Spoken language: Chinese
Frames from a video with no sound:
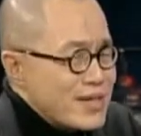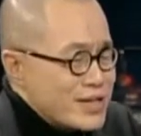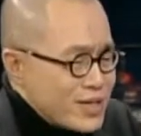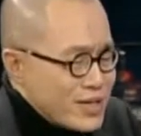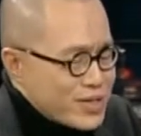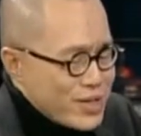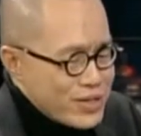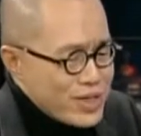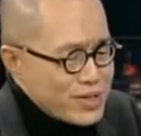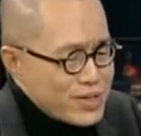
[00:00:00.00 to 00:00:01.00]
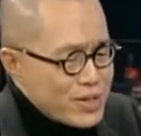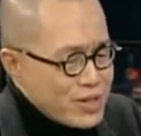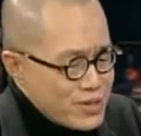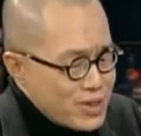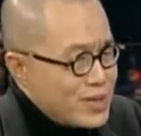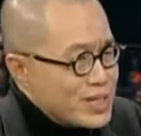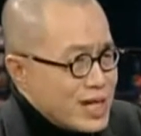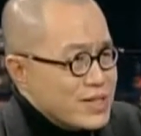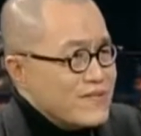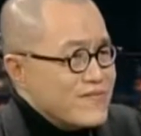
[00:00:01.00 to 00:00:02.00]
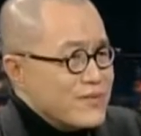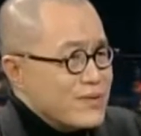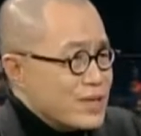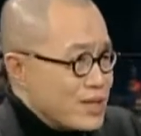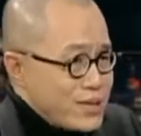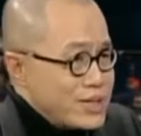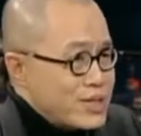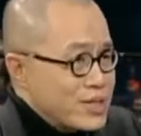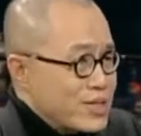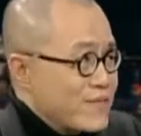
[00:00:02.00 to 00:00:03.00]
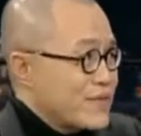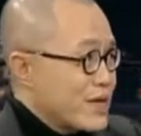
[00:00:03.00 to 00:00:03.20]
那这个要小心，就很多国家政府或者很多城市政府，